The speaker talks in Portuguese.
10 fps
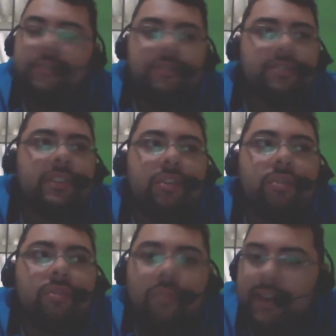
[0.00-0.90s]
ele funciona
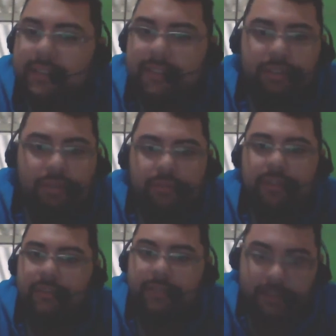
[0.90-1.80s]
com quase
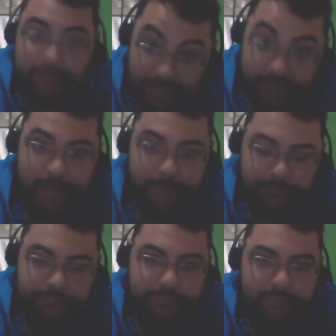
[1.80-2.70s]
tudo que você imaginar.
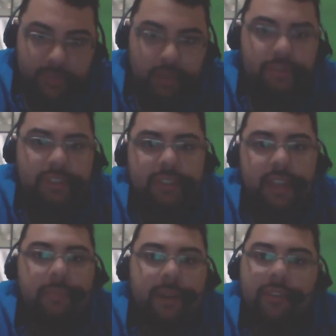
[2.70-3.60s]
O
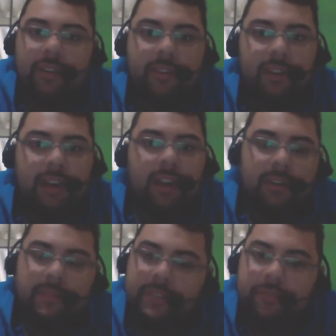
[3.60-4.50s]
sebo é
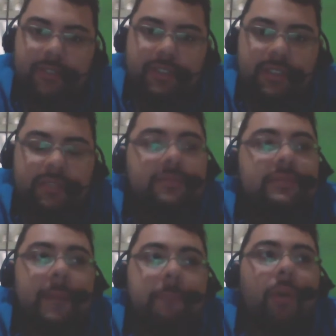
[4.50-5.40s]
como se fosse
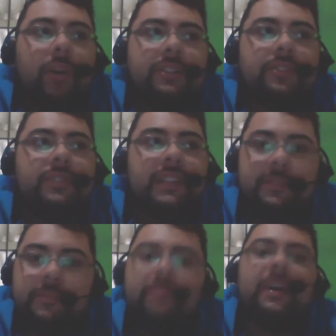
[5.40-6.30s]
um depósito
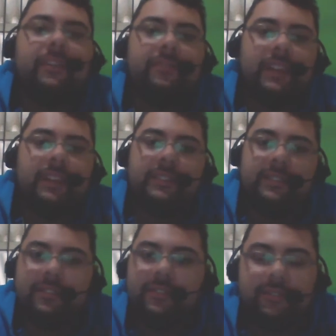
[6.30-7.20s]
das mil
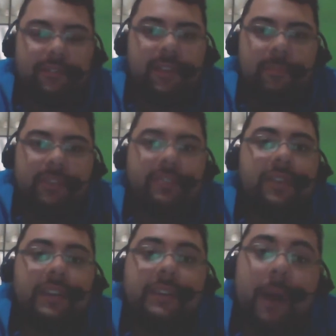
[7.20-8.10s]
maravilhas, um
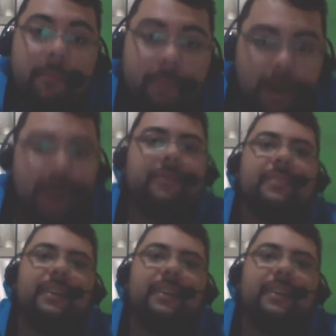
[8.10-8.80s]
depósito ali babá